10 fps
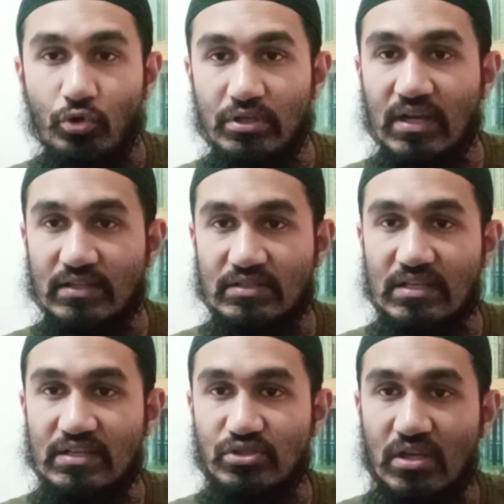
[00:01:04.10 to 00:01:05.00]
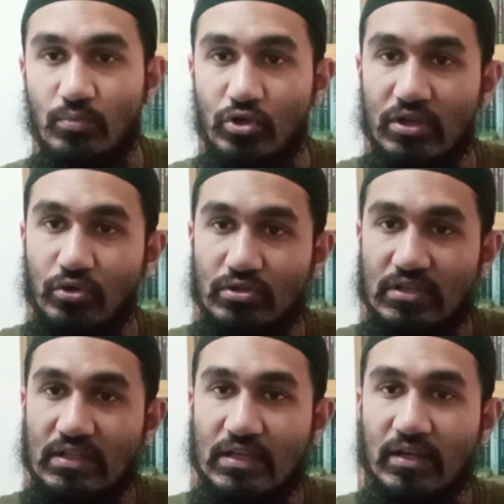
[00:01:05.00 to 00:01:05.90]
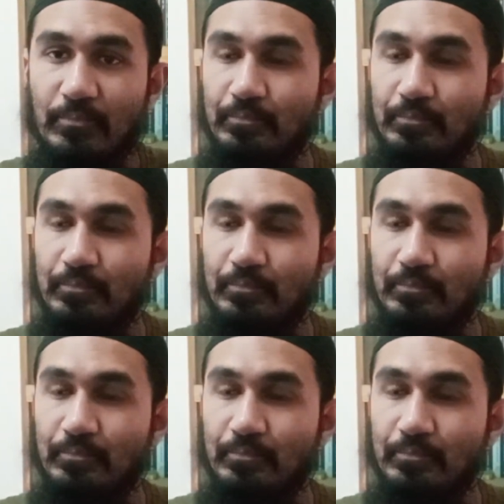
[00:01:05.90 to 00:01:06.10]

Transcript: বইটি আছে সেই বইটি হচ্ছে গিয়ে